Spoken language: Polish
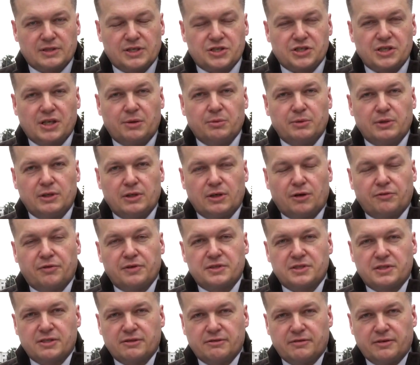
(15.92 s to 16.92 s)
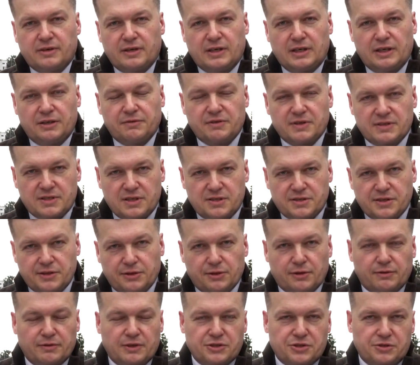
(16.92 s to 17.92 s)
zaczynamy ofensywę
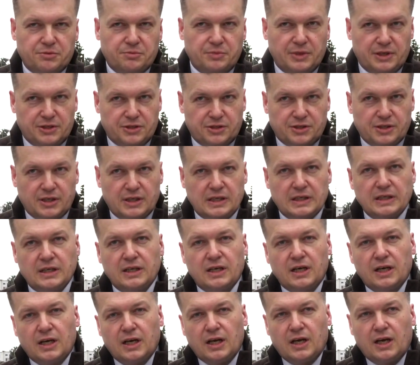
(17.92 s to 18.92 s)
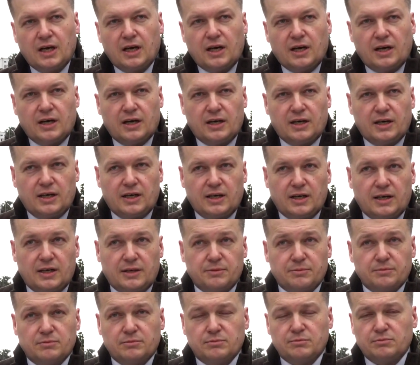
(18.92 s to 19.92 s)
inwestycyjną w naszym mieście.
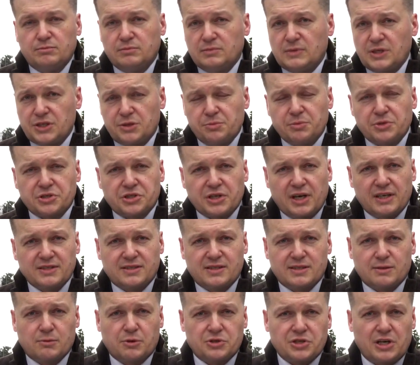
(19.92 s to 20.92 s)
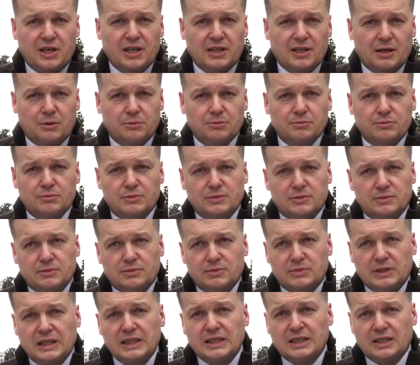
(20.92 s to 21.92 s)
E, nasi mieszkańcy zgłaszali nam
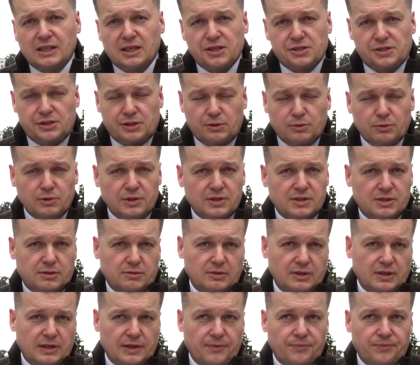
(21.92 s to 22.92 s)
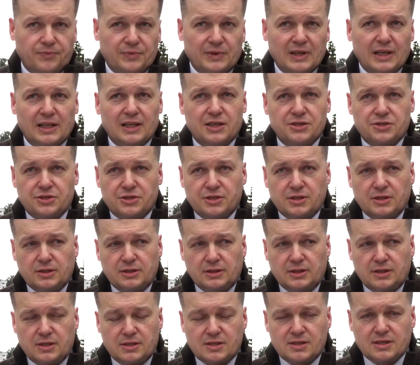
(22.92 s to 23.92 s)
kilkanaście ulic, które należy
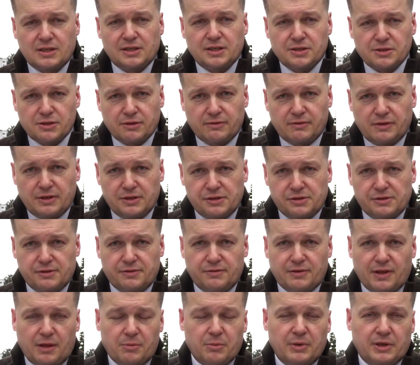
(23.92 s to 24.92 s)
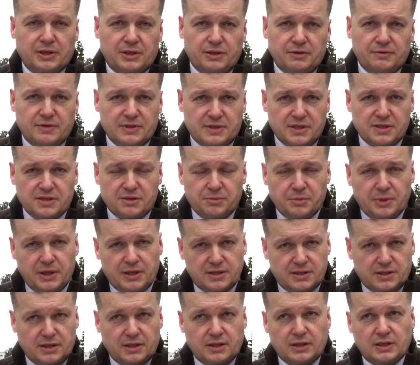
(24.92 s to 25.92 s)
zrealizować w ramach inwestycji
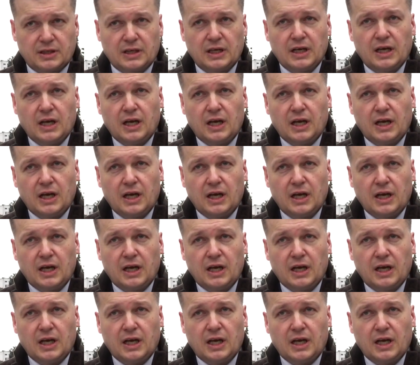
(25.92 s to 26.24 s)
miejskich.